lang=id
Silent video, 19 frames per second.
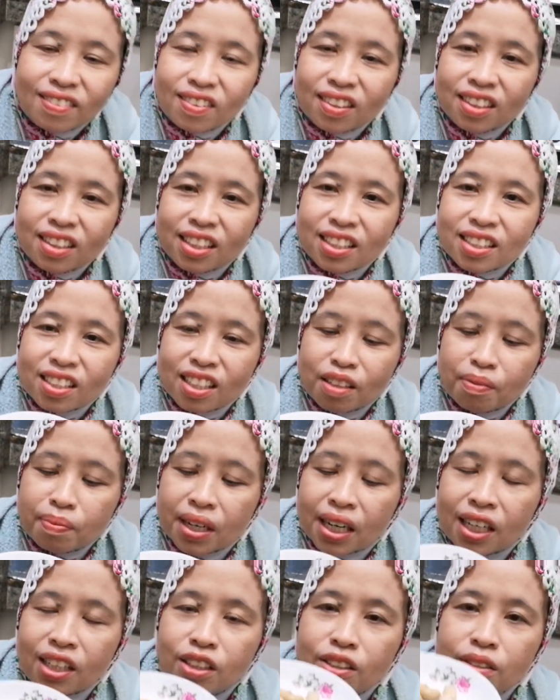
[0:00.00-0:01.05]
Ondeso
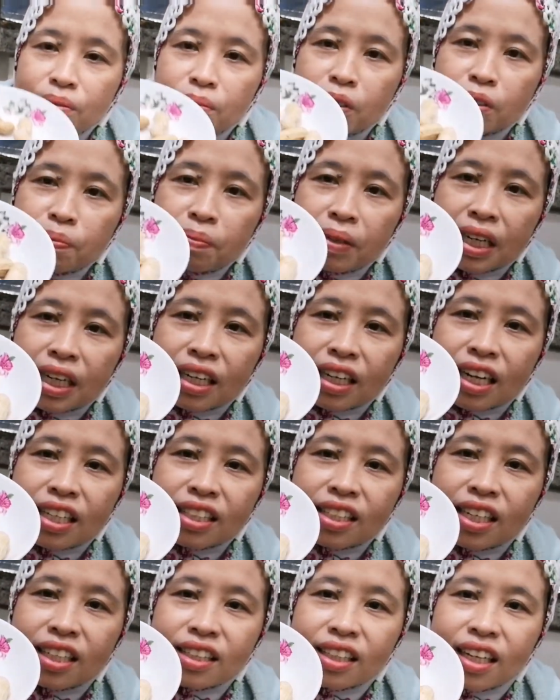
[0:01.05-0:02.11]
mau mukbang
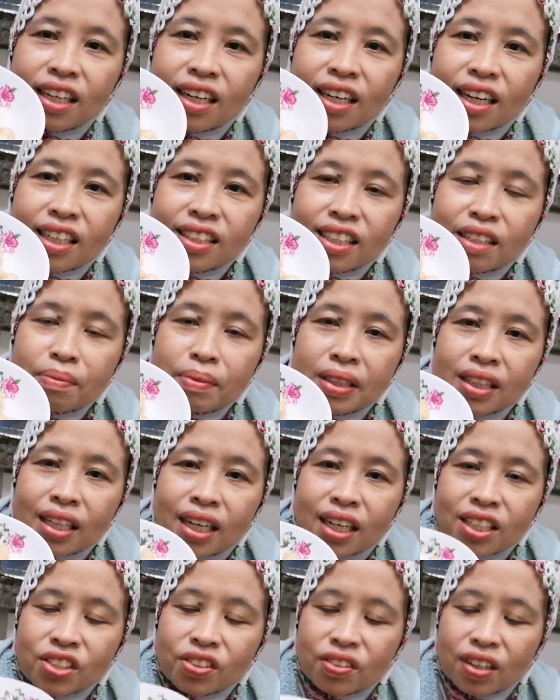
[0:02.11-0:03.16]
kacang tanah kacang mentah
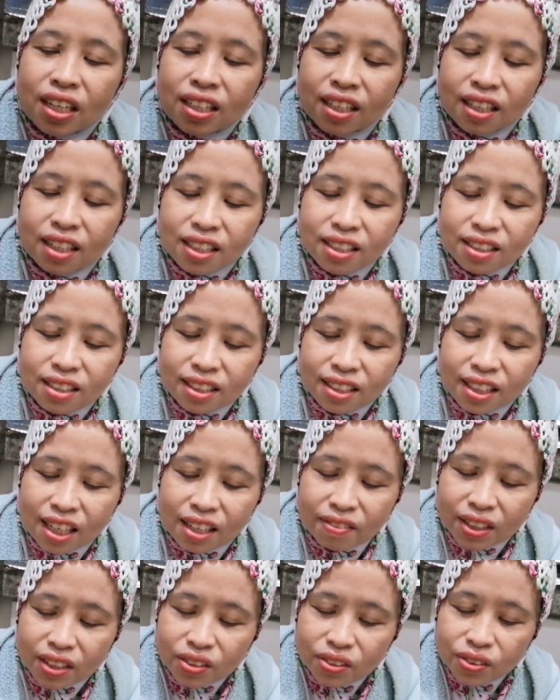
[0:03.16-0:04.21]
kesukaan dari kecil
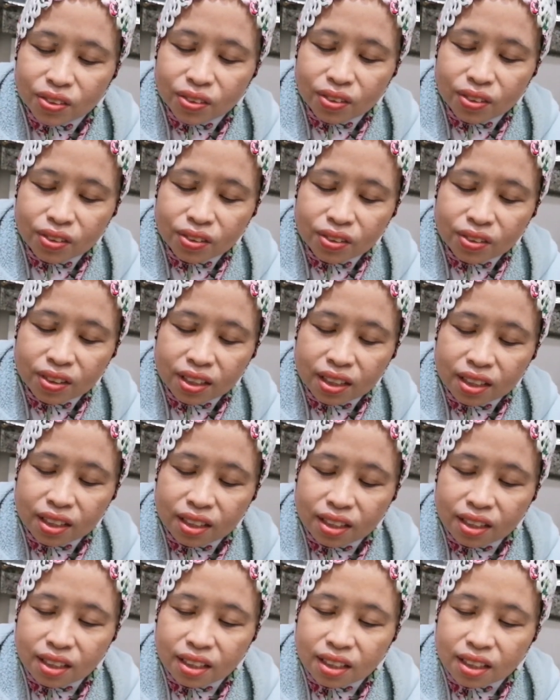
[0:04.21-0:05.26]
ya waktu dulu
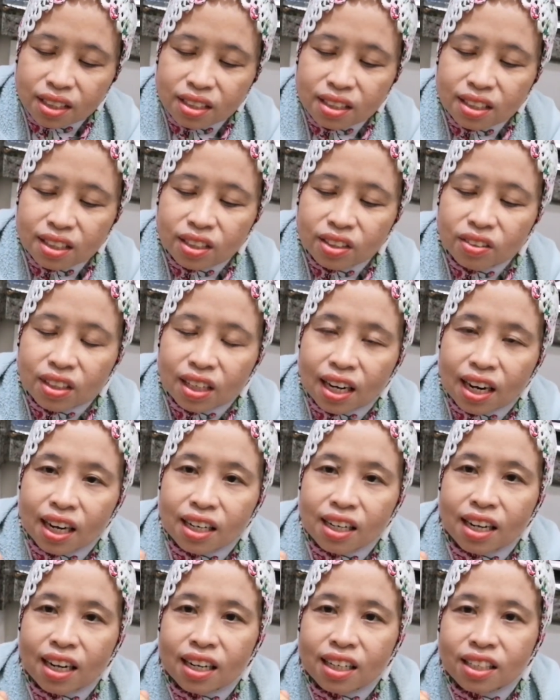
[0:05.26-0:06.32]
kecil itu ke
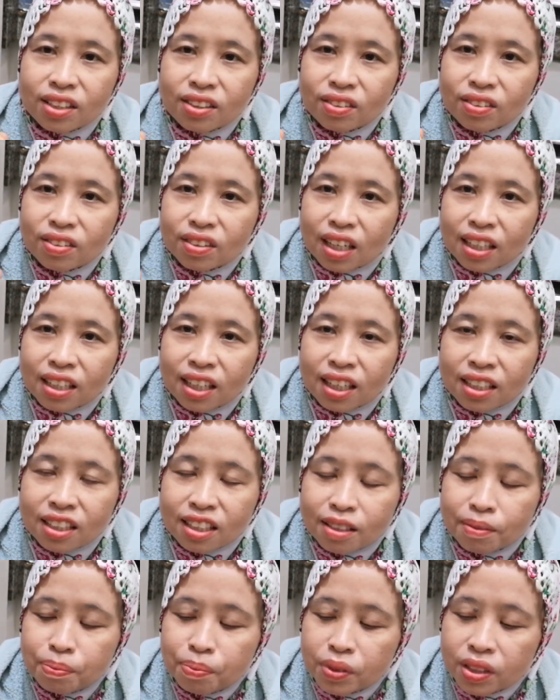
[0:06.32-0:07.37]
ladang itu kadang
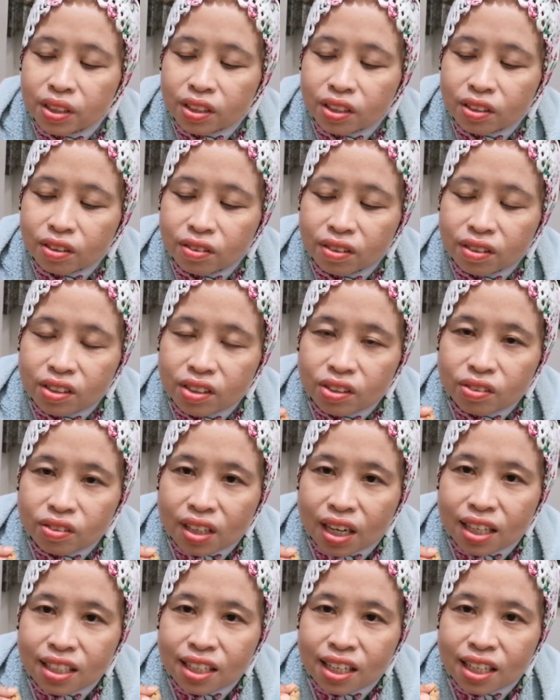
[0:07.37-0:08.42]
di kebun itu
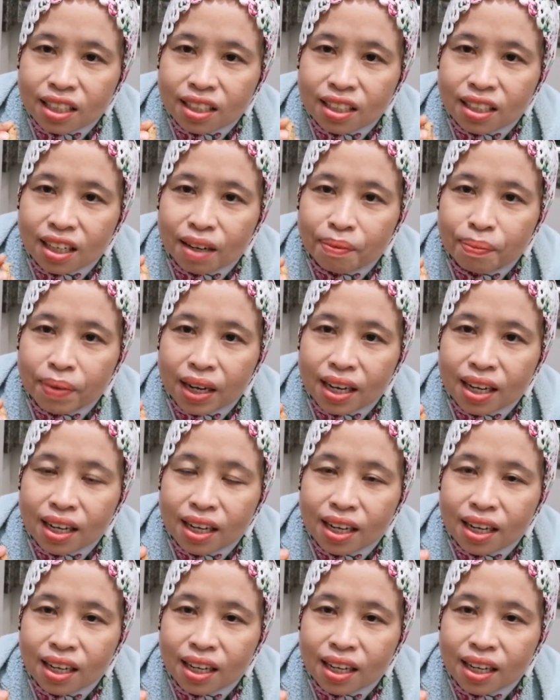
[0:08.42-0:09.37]
sukanya apa